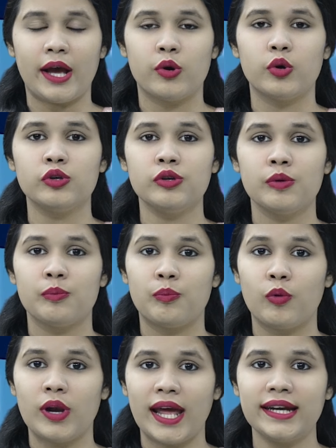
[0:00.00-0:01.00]
এখন
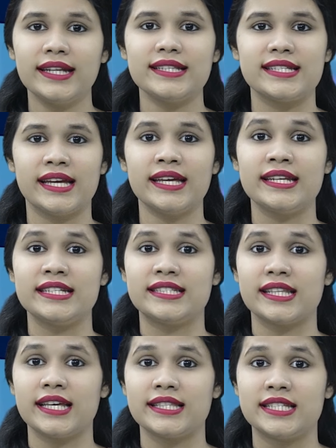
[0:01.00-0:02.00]
পোল্যান্ডে যে
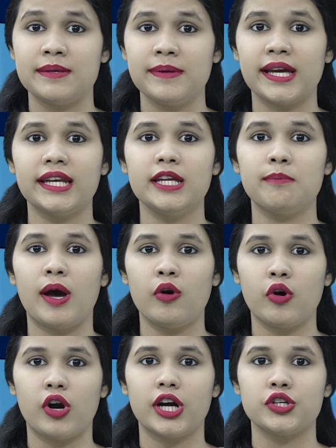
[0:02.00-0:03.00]
নিজেদের জীবিকা নির্বাহ
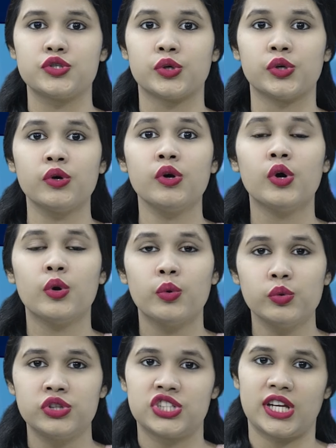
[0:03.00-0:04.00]
করার জন্য
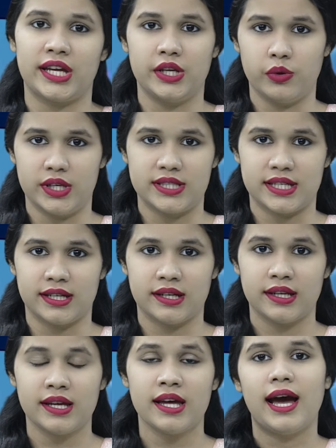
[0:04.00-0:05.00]
উৎসাহী হয়েছেন
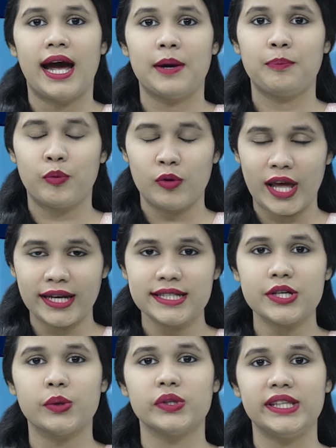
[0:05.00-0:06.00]
আর
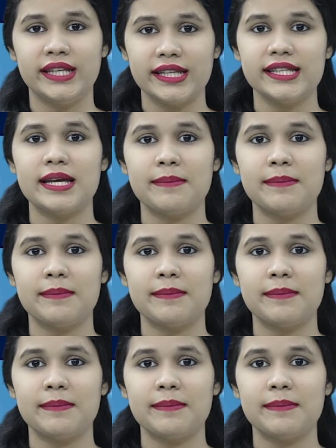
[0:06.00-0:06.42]
পোল্যান্ডেও দিনে